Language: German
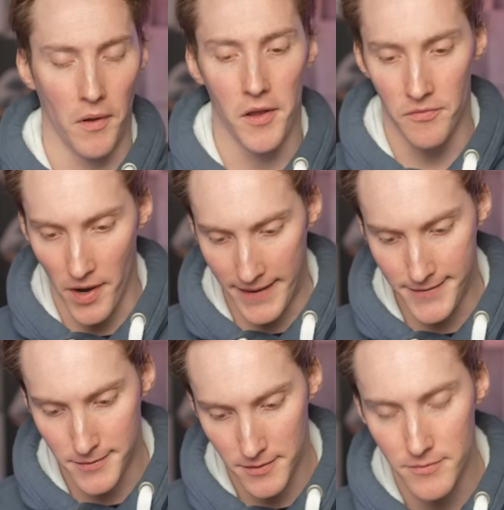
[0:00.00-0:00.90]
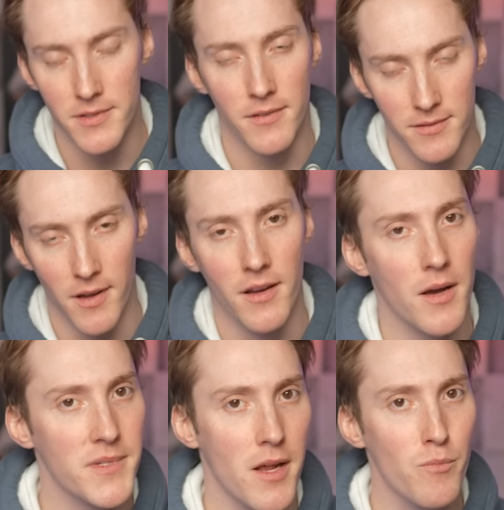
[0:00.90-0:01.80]
Ich weiß, wir sitzen da ja
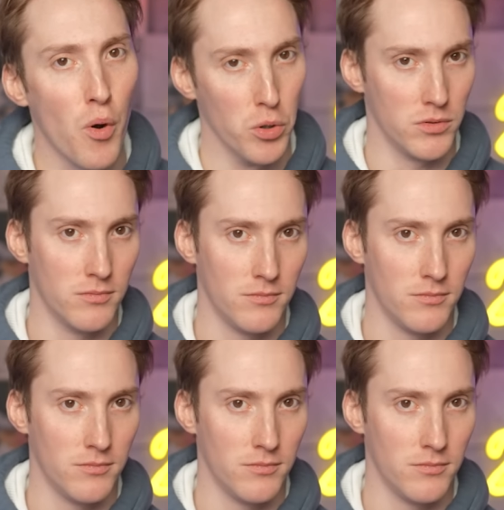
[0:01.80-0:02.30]
im selben Boot.